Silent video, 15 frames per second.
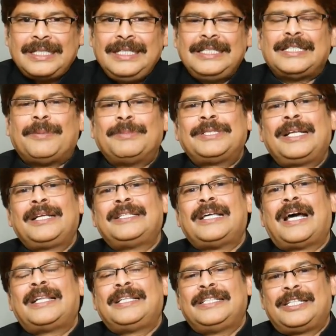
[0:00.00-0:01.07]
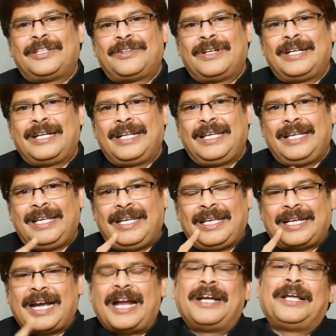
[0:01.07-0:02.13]
ఈ సమస్యలకు దారితీసేటువంటి
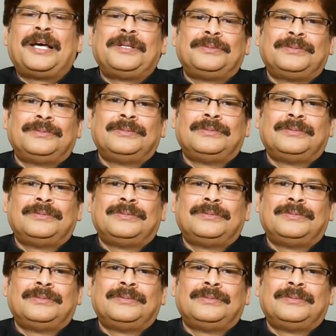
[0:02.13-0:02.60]
కారణాలు